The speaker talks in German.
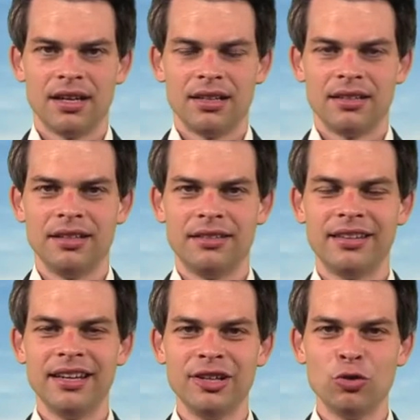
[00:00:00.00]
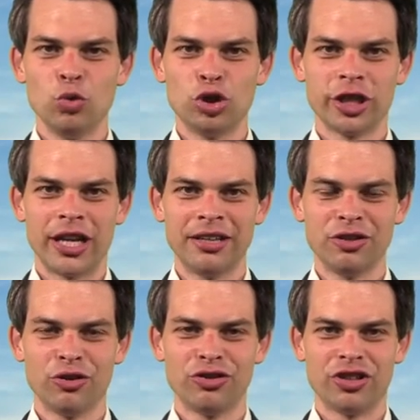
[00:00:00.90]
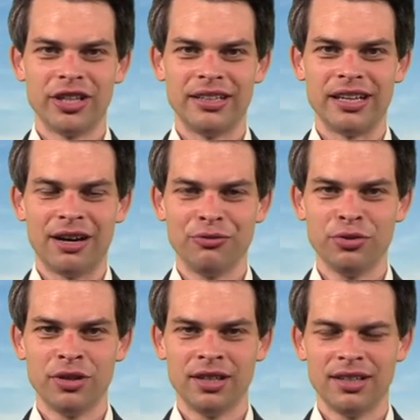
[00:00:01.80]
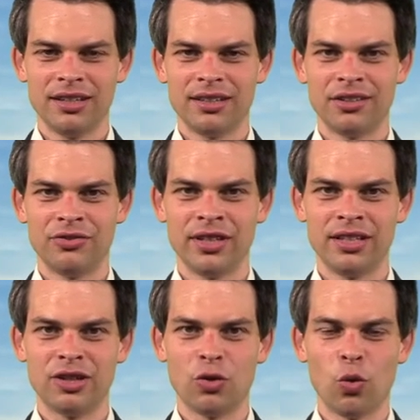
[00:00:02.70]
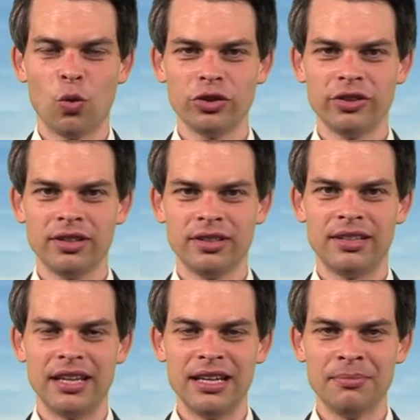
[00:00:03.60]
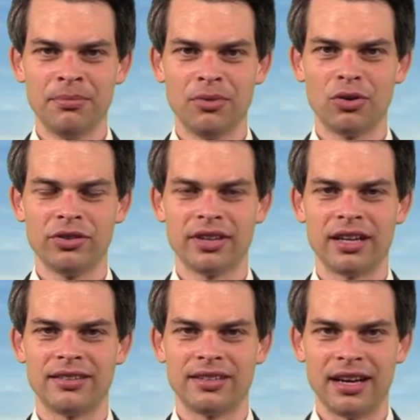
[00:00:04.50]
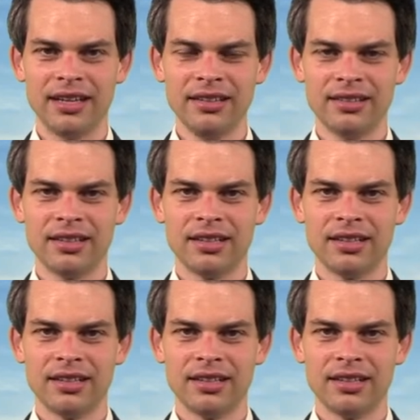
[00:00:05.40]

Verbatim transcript: Die CDU stand und steht dafür, dass wir die großen Themen unserer Zeit,